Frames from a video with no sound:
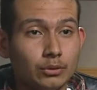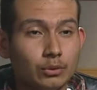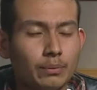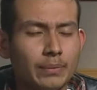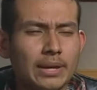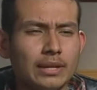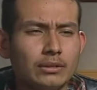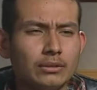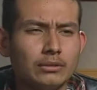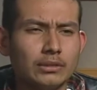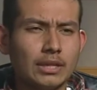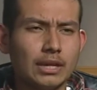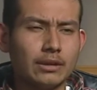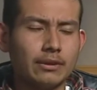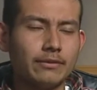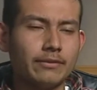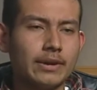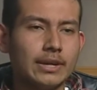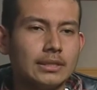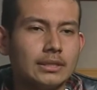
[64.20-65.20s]
hacer
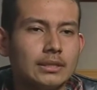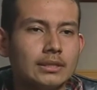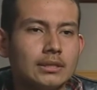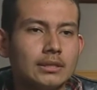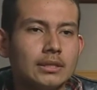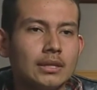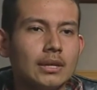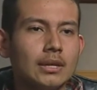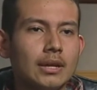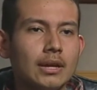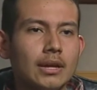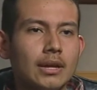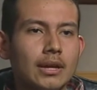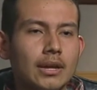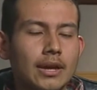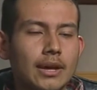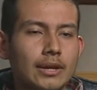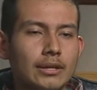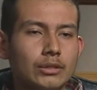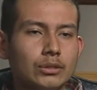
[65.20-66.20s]
sacrificios
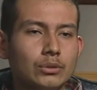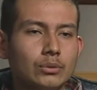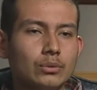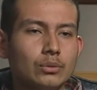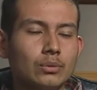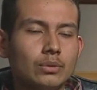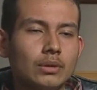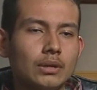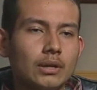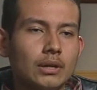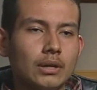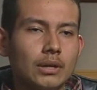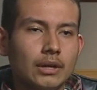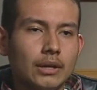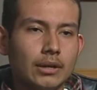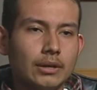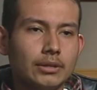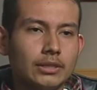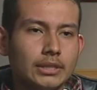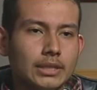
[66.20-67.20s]
y
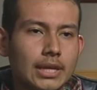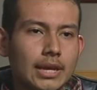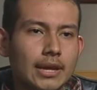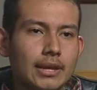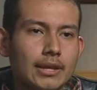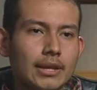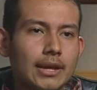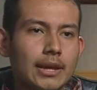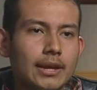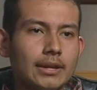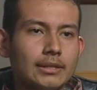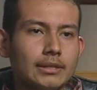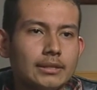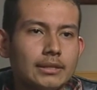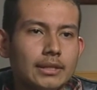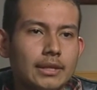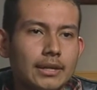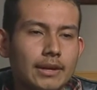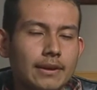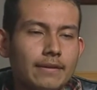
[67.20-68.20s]
entender que si
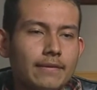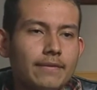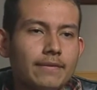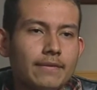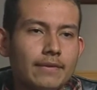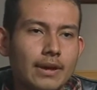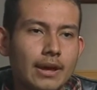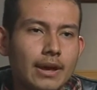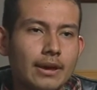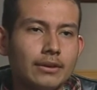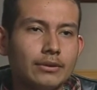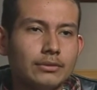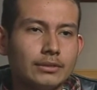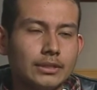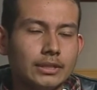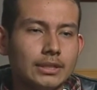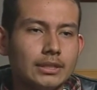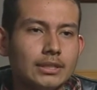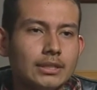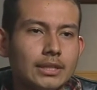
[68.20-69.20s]
no tengo
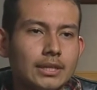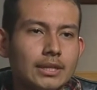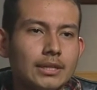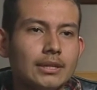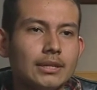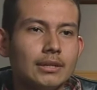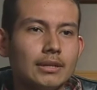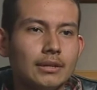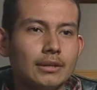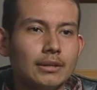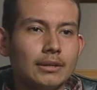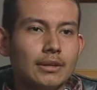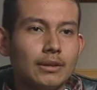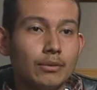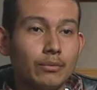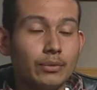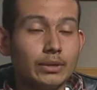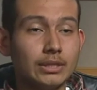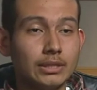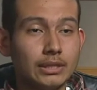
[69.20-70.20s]
éxito, lo
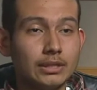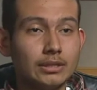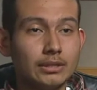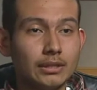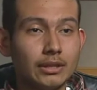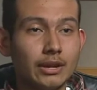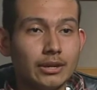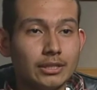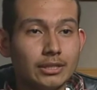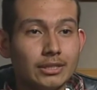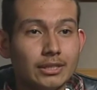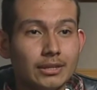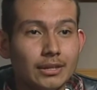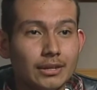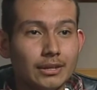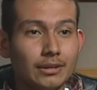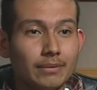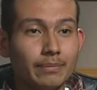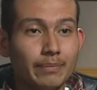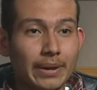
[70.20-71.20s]
que depende
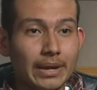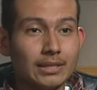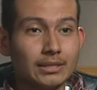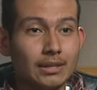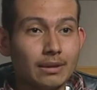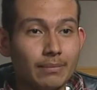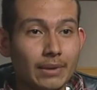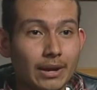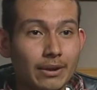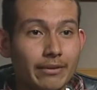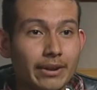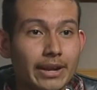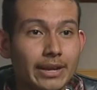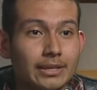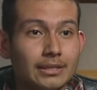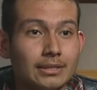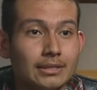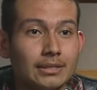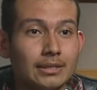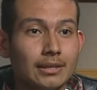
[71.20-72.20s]
básicamente de mis
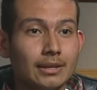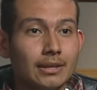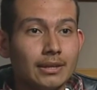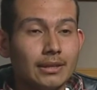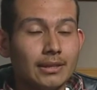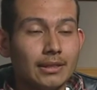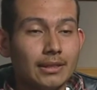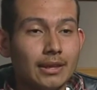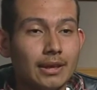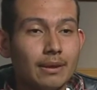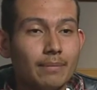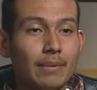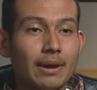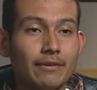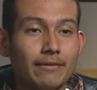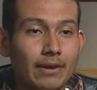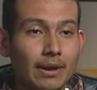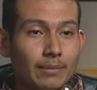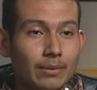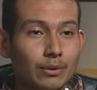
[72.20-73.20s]
notas, mi
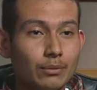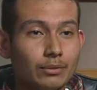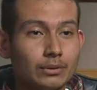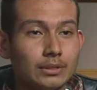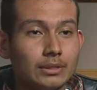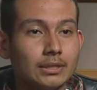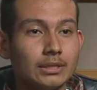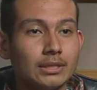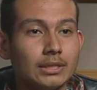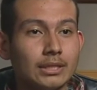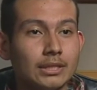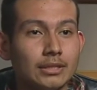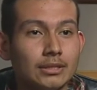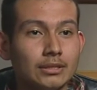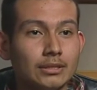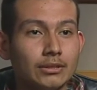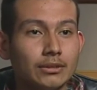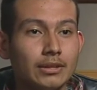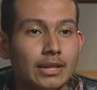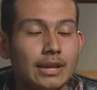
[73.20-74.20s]
familia no tendrá éxito.
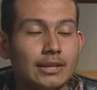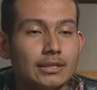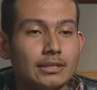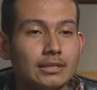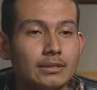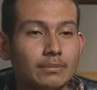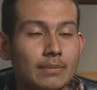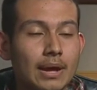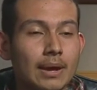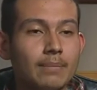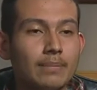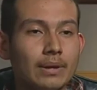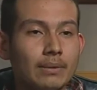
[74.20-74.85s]
Esa es una buena